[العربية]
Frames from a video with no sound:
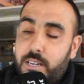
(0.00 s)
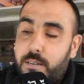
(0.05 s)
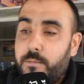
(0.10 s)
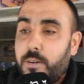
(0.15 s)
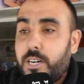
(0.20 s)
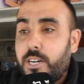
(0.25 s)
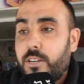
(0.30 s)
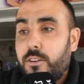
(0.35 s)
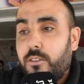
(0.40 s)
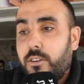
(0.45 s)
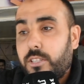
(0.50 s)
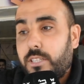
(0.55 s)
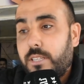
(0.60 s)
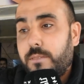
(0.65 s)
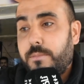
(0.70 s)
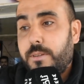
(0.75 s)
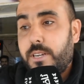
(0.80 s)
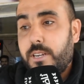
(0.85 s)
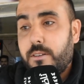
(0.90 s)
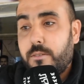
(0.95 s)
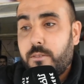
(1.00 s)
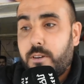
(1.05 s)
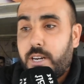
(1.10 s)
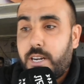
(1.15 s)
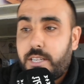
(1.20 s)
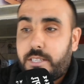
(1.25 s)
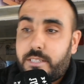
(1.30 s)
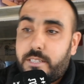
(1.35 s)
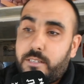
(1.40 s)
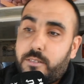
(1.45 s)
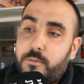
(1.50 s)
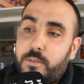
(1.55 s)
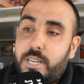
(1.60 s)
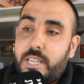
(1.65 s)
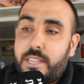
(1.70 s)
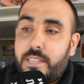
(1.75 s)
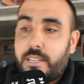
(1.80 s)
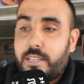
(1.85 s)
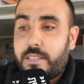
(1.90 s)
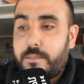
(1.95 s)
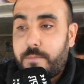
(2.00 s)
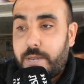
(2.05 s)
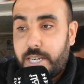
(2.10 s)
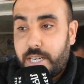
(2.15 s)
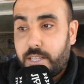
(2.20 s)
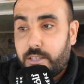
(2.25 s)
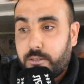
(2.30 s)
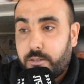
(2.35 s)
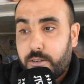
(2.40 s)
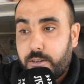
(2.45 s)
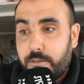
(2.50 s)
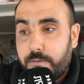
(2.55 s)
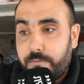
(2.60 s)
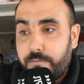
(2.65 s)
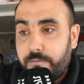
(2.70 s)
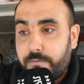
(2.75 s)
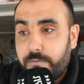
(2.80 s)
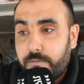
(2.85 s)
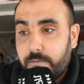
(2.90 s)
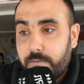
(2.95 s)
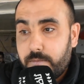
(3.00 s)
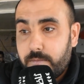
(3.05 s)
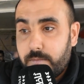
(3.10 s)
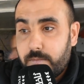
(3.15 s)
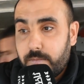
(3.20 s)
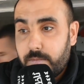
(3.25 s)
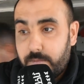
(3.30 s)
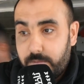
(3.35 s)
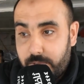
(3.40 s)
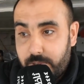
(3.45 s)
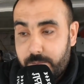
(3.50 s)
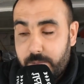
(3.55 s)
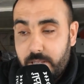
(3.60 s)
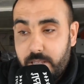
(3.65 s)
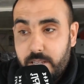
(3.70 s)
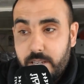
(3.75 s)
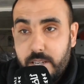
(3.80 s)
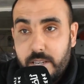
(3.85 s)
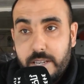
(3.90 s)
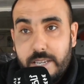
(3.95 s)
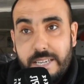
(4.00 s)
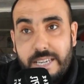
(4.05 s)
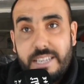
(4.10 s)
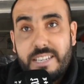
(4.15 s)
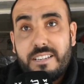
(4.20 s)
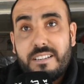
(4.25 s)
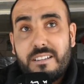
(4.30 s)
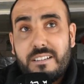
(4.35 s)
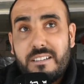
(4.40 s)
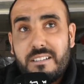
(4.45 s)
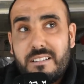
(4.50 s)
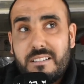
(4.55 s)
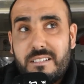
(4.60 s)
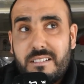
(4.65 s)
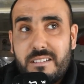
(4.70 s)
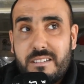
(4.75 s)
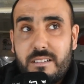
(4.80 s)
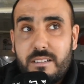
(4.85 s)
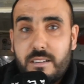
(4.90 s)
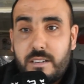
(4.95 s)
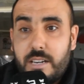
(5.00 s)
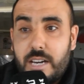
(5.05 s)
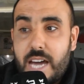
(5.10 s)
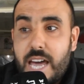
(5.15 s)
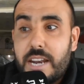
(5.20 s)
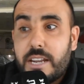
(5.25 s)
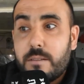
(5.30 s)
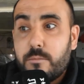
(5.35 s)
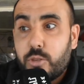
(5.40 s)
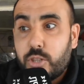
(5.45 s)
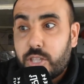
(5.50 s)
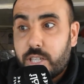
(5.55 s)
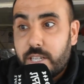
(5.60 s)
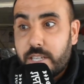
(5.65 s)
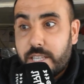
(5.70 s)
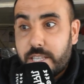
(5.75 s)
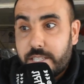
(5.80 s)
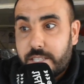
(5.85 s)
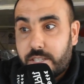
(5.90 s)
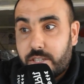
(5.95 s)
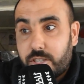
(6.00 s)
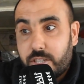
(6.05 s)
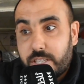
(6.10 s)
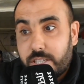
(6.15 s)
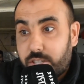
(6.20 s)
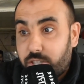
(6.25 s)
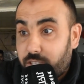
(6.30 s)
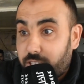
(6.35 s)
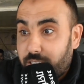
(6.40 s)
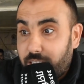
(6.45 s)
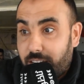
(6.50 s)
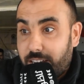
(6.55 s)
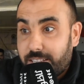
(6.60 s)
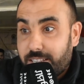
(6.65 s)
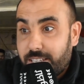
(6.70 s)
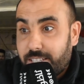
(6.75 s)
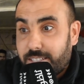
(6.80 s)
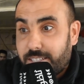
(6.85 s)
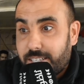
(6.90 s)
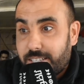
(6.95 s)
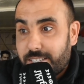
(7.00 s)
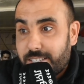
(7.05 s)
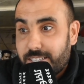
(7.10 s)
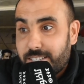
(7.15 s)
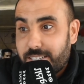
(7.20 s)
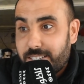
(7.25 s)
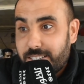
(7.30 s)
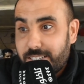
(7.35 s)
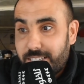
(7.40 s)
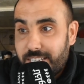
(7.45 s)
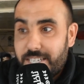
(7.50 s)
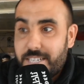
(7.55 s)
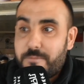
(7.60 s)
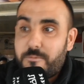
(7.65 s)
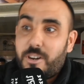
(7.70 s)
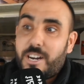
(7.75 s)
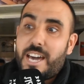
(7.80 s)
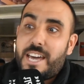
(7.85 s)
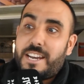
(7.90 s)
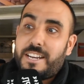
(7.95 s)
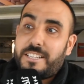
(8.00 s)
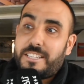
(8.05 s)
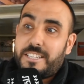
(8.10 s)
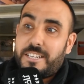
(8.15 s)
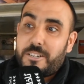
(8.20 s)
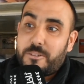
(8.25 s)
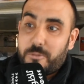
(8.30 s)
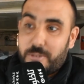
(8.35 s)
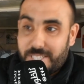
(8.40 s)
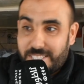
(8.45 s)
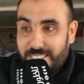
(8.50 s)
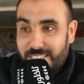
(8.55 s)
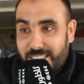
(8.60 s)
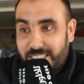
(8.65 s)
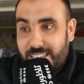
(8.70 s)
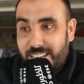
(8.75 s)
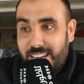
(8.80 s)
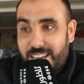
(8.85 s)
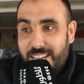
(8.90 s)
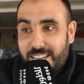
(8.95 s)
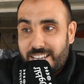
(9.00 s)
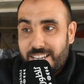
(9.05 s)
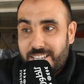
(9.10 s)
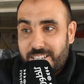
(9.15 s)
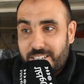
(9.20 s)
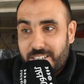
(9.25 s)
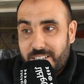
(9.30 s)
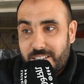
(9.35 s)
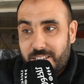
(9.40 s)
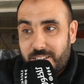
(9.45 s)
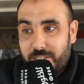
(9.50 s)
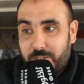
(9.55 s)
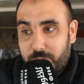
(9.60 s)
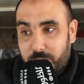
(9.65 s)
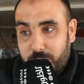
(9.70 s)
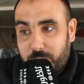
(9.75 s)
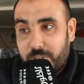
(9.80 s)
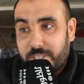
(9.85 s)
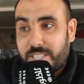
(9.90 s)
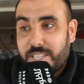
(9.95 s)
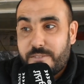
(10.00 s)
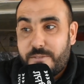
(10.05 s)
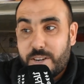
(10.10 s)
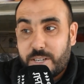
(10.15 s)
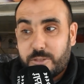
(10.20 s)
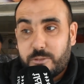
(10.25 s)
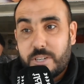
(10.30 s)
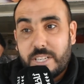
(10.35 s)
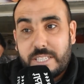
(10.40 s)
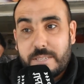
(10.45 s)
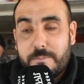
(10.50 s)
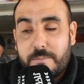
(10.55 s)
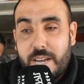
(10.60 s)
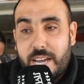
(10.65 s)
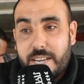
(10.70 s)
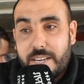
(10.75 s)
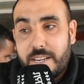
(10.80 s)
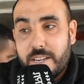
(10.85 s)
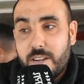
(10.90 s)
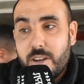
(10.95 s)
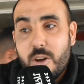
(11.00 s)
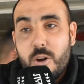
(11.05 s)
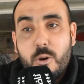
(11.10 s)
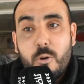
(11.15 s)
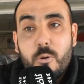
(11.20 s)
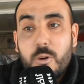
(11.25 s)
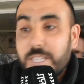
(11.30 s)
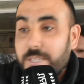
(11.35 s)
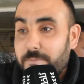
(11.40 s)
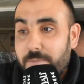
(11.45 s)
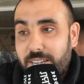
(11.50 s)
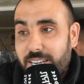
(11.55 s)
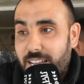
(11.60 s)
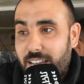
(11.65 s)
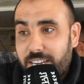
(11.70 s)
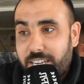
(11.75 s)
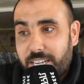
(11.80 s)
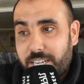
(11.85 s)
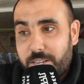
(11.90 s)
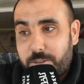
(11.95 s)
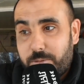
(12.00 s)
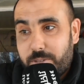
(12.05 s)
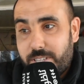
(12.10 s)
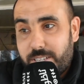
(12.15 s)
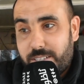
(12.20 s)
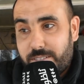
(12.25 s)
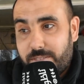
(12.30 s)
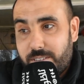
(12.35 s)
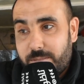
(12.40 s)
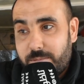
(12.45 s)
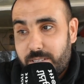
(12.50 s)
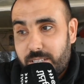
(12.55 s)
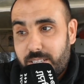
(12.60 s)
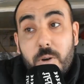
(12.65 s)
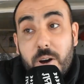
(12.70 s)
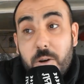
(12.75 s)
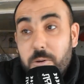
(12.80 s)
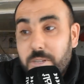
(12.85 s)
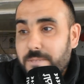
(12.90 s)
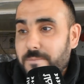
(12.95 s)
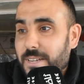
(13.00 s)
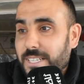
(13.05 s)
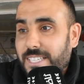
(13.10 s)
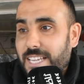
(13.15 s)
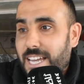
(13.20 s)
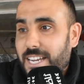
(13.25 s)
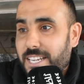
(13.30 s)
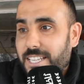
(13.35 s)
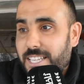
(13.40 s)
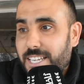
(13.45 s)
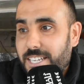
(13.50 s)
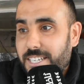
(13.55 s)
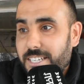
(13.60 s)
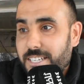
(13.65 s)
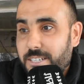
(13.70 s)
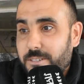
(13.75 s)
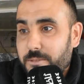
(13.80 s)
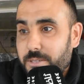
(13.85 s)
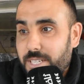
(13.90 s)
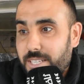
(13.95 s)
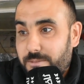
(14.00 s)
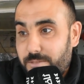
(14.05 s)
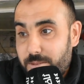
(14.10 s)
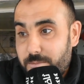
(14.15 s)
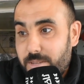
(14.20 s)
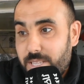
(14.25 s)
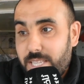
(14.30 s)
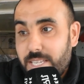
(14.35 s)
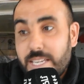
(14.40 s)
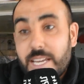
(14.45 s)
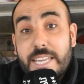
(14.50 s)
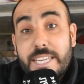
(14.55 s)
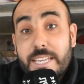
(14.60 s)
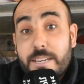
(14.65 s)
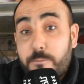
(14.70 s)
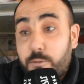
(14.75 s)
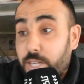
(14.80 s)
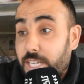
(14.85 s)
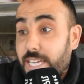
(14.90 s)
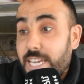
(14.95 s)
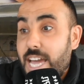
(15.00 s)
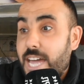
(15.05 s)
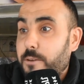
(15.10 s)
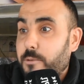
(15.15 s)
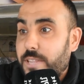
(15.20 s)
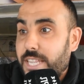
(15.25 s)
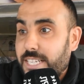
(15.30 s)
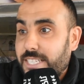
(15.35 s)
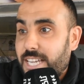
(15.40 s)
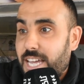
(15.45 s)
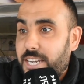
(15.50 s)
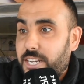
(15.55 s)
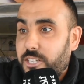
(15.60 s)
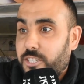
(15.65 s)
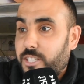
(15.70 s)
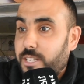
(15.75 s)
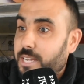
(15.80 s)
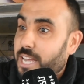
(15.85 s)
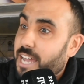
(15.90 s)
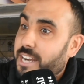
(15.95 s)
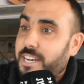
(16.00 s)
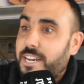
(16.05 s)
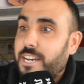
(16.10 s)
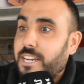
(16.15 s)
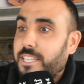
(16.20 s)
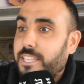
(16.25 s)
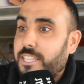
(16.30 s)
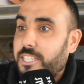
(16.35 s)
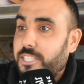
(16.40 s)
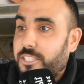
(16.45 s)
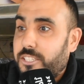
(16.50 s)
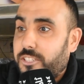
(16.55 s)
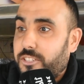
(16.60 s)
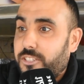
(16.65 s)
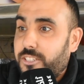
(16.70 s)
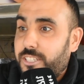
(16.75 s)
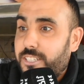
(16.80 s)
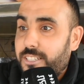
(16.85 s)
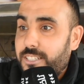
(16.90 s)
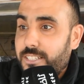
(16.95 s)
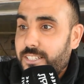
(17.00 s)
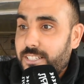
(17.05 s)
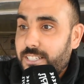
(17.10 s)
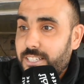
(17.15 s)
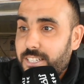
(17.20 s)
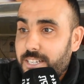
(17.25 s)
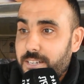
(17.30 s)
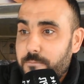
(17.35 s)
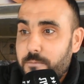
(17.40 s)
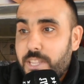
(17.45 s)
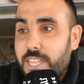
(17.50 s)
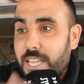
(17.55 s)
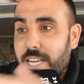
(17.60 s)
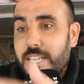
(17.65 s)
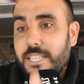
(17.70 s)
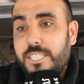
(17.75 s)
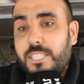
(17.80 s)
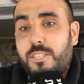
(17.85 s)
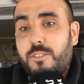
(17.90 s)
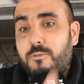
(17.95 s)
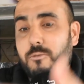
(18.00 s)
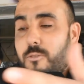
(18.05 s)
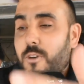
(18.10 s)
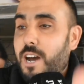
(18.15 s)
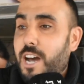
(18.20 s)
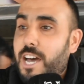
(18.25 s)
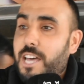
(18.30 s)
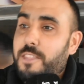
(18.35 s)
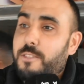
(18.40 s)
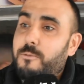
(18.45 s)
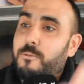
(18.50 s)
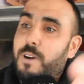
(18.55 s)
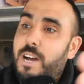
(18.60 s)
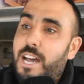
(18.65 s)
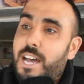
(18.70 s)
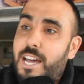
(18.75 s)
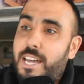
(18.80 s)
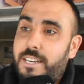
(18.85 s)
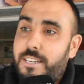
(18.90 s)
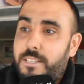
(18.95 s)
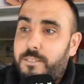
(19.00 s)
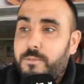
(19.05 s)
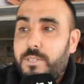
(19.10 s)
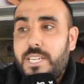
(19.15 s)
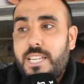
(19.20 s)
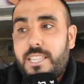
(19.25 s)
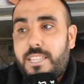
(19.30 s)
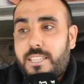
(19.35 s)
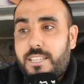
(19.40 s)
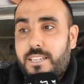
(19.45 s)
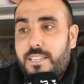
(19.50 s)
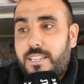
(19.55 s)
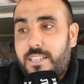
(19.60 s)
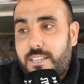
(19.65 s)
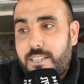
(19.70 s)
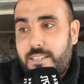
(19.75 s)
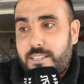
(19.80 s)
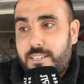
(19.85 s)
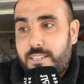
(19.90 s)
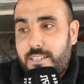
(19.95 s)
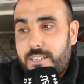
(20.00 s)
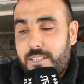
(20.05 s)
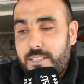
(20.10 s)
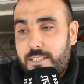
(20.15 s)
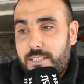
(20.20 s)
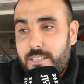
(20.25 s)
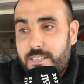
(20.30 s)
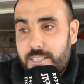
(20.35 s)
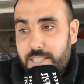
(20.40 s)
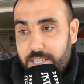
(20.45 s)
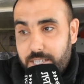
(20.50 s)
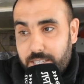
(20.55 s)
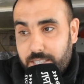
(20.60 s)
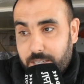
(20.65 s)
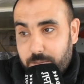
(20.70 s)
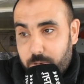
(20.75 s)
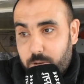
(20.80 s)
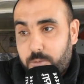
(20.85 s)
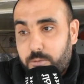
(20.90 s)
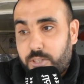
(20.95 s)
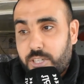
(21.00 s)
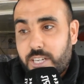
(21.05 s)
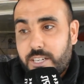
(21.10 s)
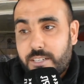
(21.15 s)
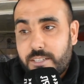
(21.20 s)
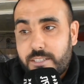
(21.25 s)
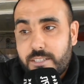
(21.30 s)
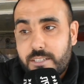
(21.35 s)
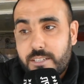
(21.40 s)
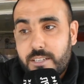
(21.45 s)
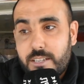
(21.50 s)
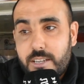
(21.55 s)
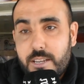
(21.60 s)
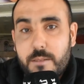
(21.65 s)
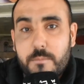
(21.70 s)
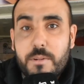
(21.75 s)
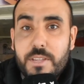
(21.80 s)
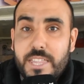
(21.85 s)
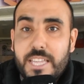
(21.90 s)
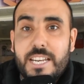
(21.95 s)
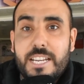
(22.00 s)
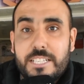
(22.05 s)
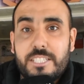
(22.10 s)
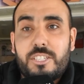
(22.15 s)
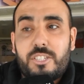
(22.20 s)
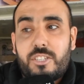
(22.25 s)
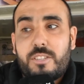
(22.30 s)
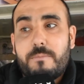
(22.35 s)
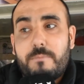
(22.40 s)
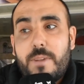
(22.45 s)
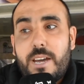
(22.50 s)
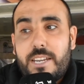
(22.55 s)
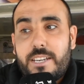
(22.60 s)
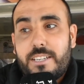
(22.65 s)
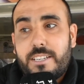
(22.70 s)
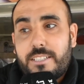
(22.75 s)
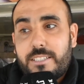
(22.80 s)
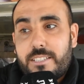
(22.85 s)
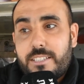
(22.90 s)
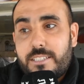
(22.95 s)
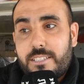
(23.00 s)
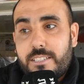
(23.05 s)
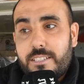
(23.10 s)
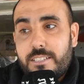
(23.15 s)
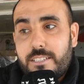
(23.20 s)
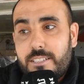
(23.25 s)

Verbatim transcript: المقروط البريوات ولا 80 دور فهمت يعني آه، غير المشكل ديال زشت كاع ضاتس يعني مقارنه انا كوزت مع آه، كوس هذه فاكتوره تماني وزمان يعني خيو ذنت فهمت وزمان تاني يعني اخواني فهمت يعني فركيان وليس عليش يعني انا غدي زشت مثلا سكوا ذوان ذوينات آه، يعني تخمق بشمس مثلا زشت تماني يطس